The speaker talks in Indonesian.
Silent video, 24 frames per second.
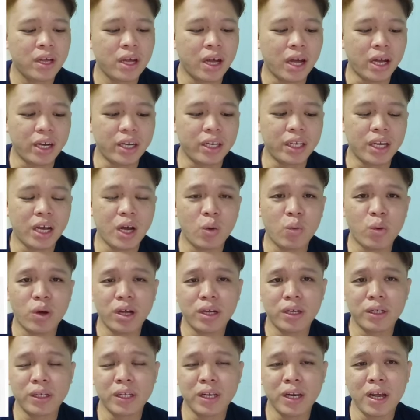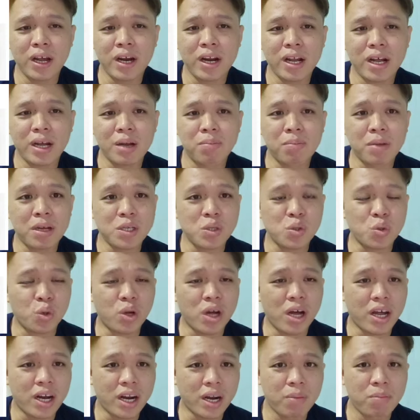Hadi Awang dilarang masuk
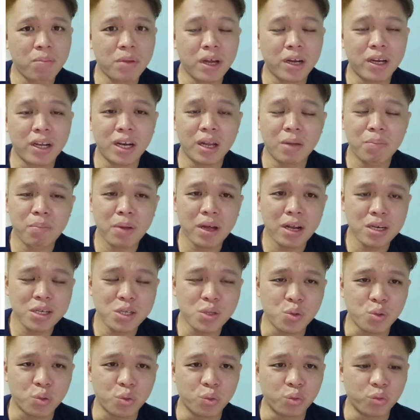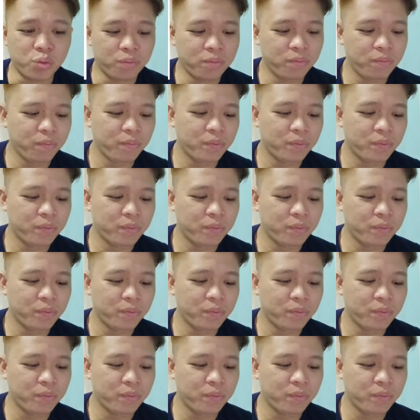Arab adalah palsu.